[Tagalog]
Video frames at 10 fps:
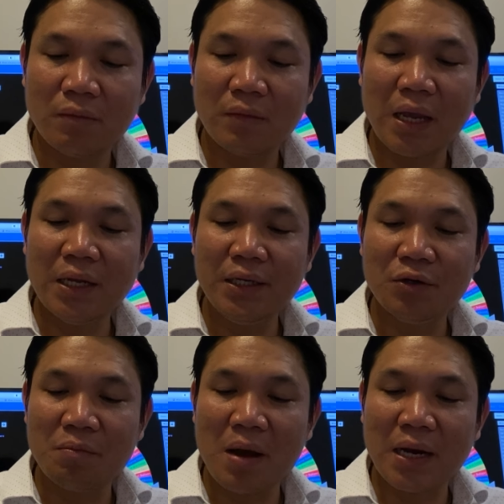Okay.
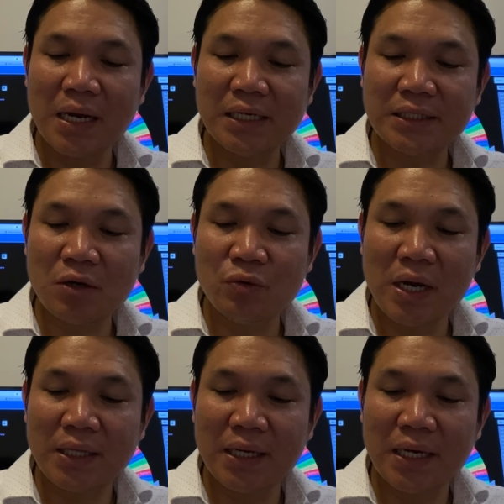Yung mga nilista ho
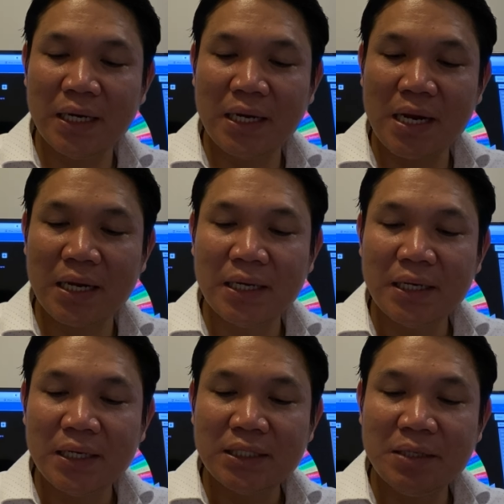natin kanina.
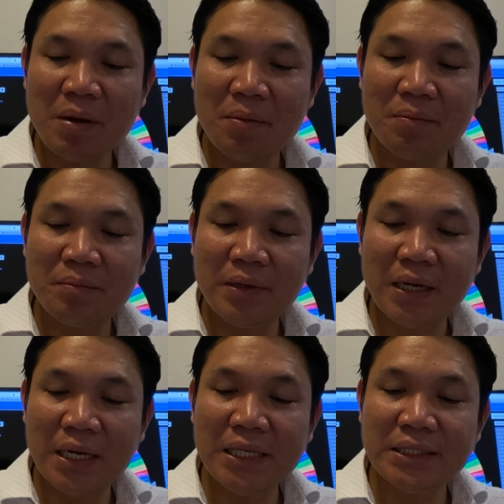Si Ma'am
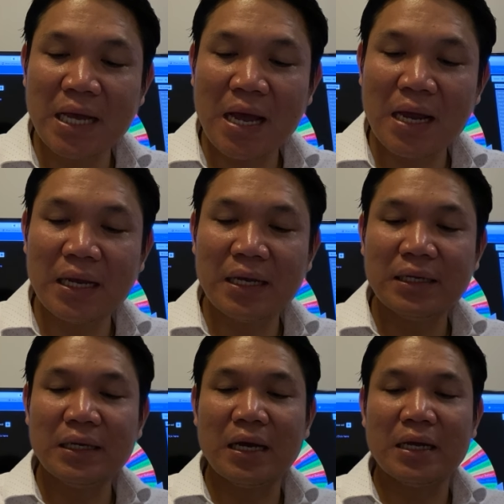Neriza
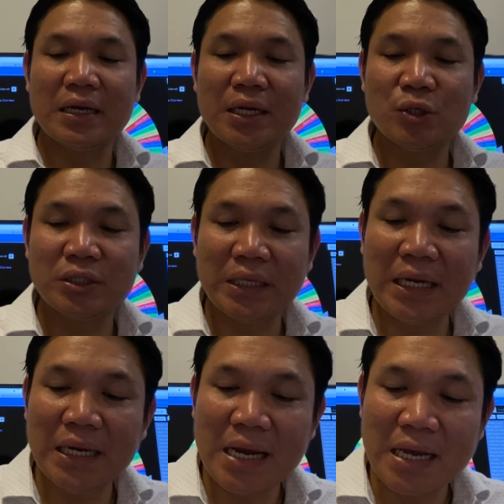Enrico
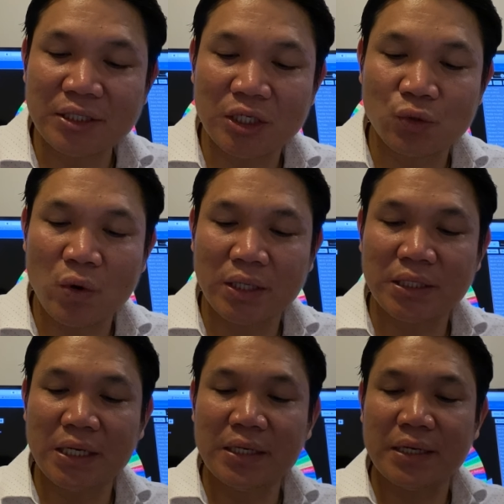Estrella. She's
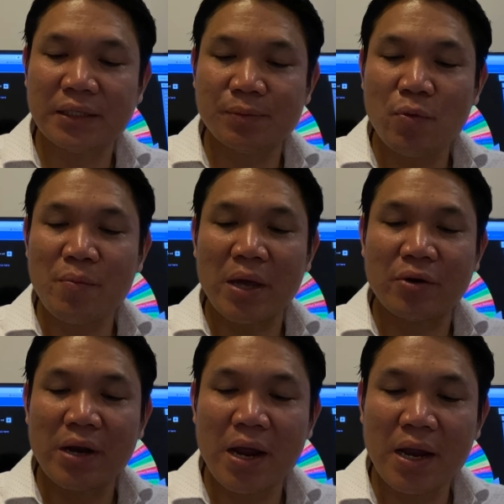watching. Yes po.
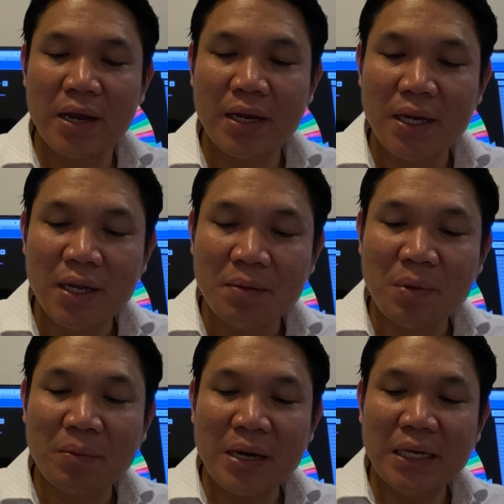Meron na.
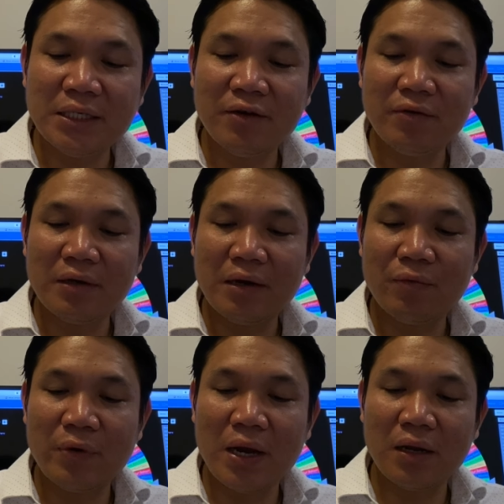Mam Riltin
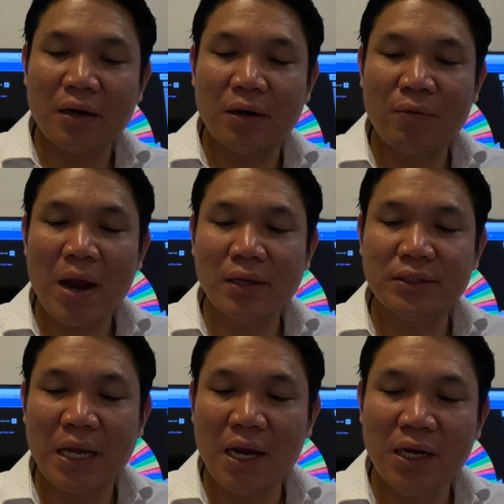Rail uh,
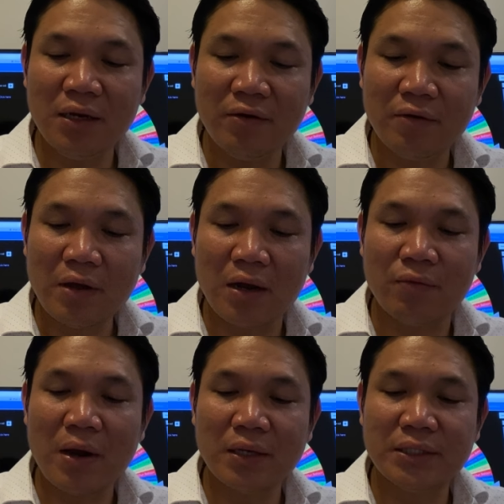Railtain uh,
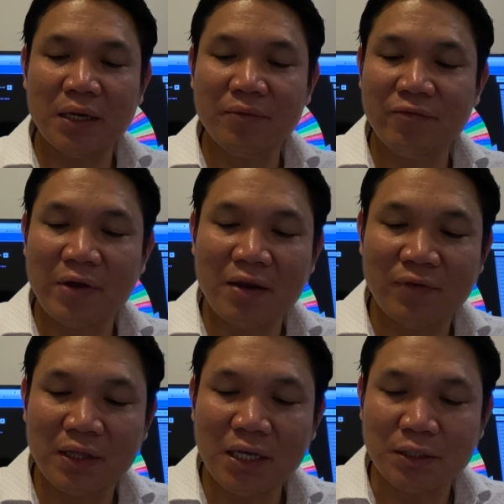Railtain
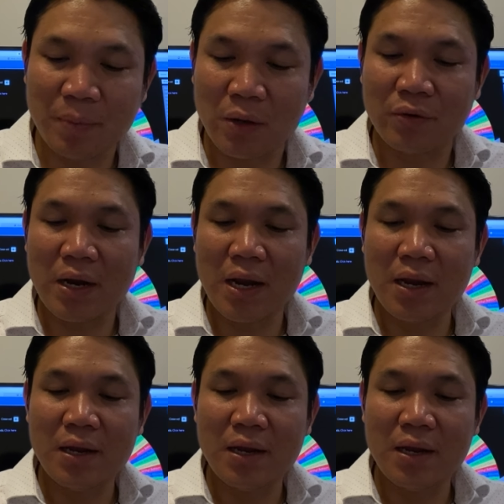Vabeldes meron na.